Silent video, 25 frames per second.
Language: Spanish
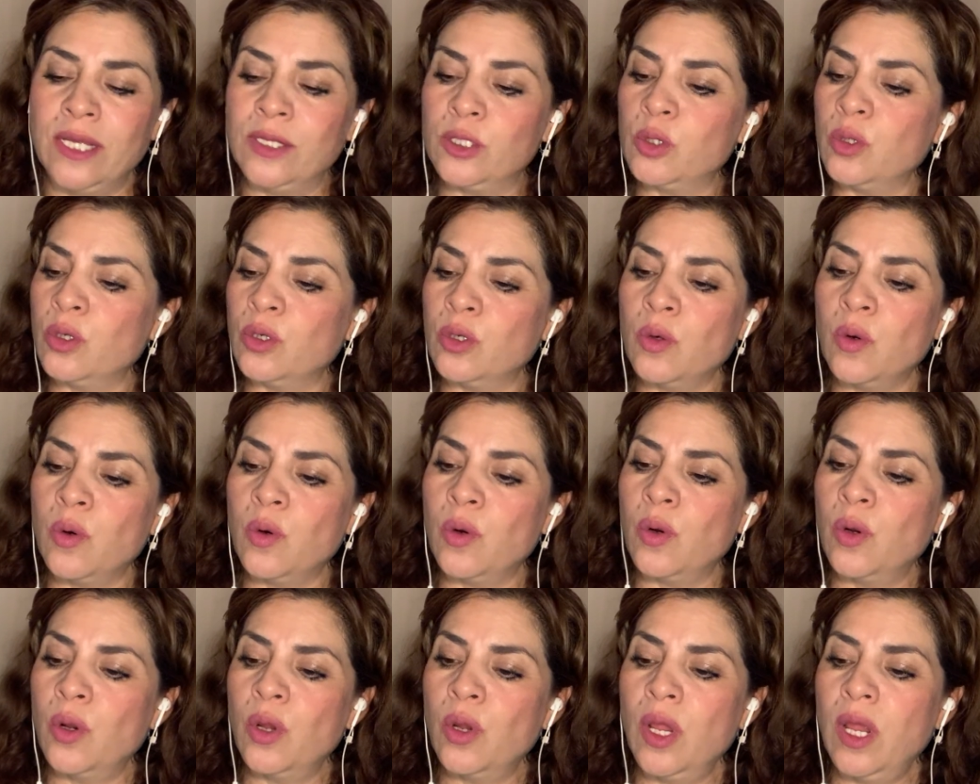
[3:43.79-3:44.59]
Eso
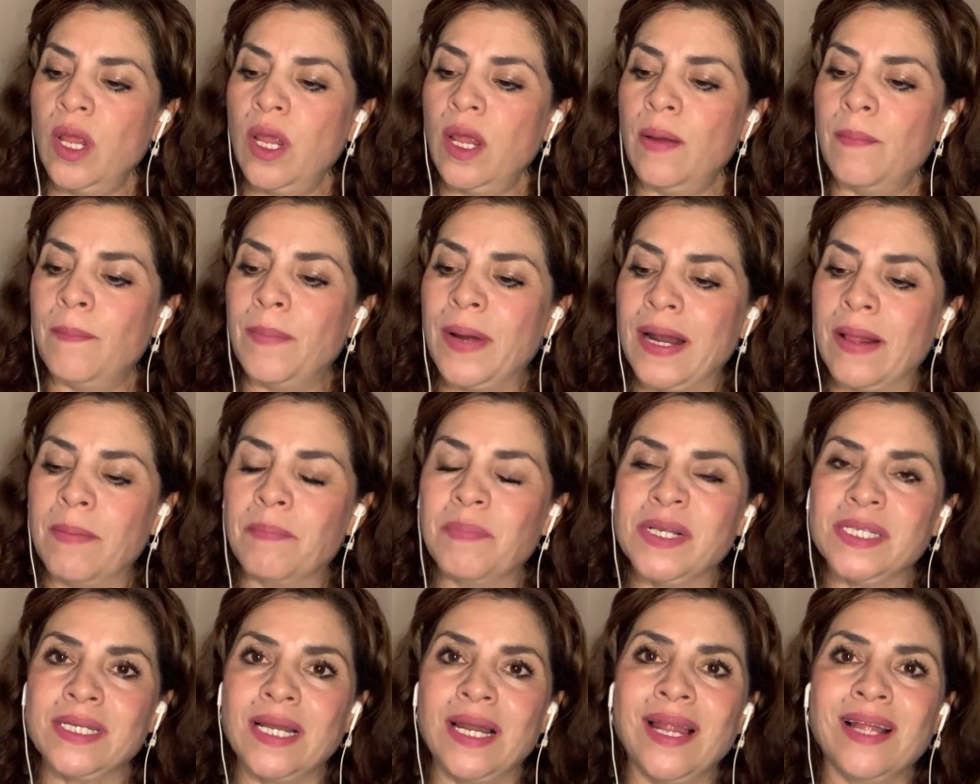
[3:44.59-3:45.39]
no, para
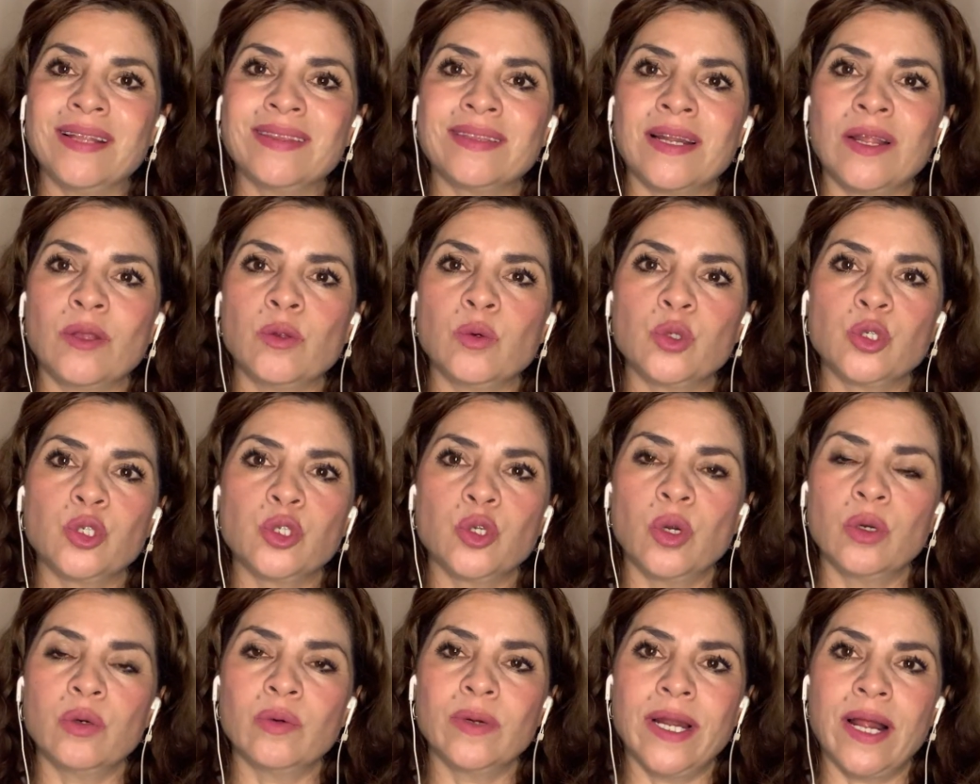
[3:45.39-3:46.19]
empezar, la
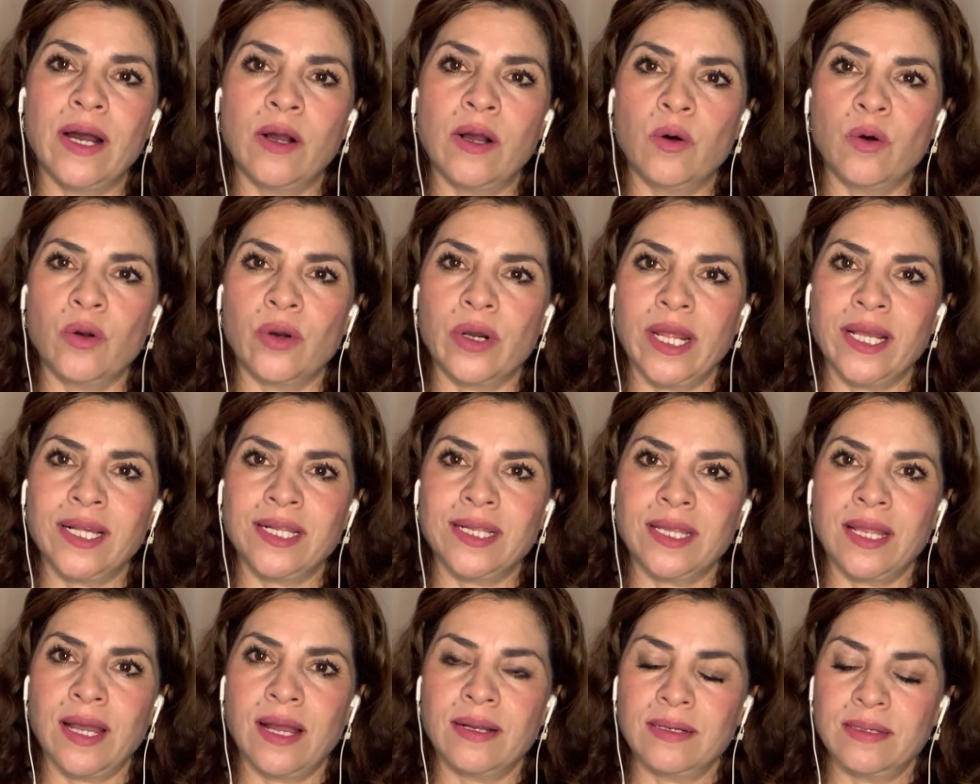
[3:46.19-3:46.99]
traducción no era
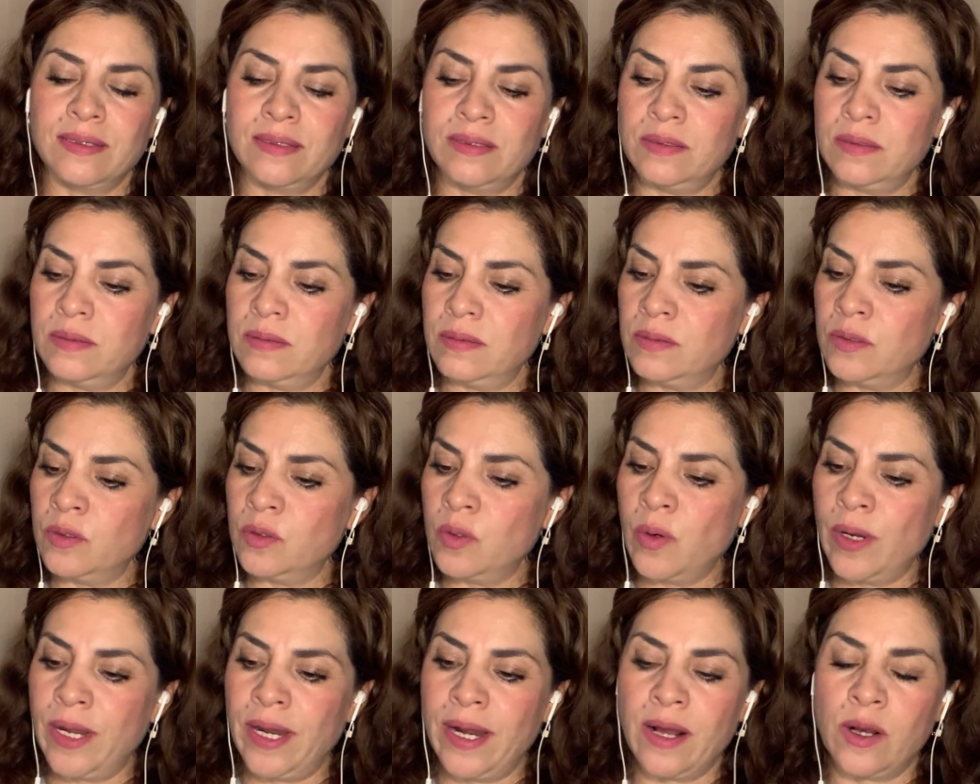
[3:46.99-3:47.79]
correcta,
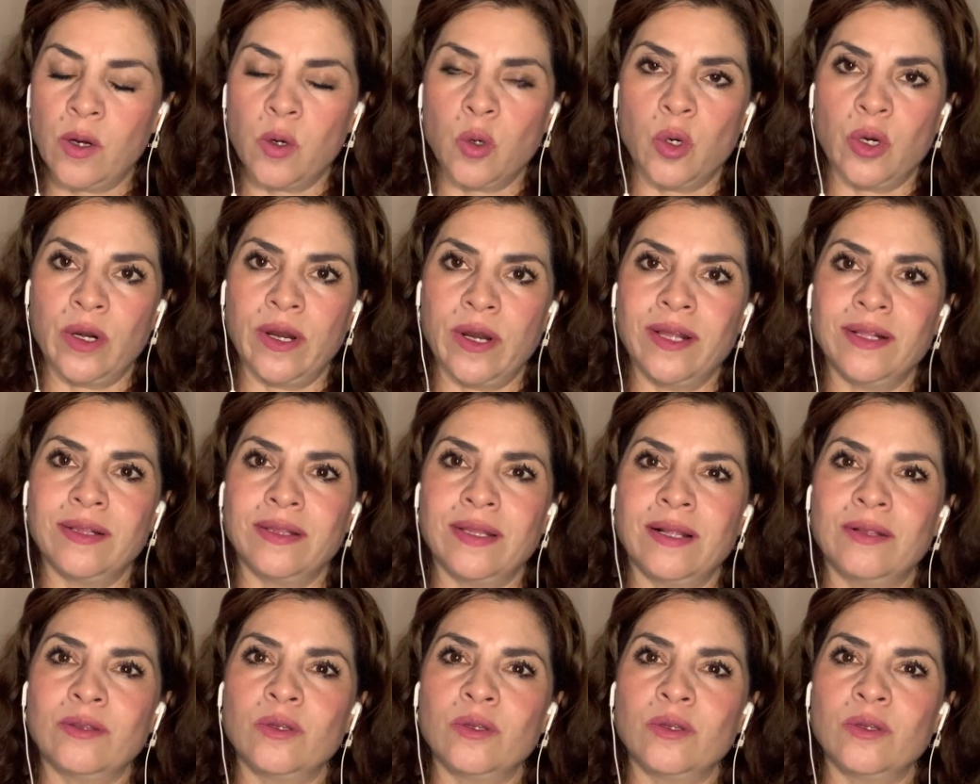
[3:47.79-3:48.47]
no era correcta.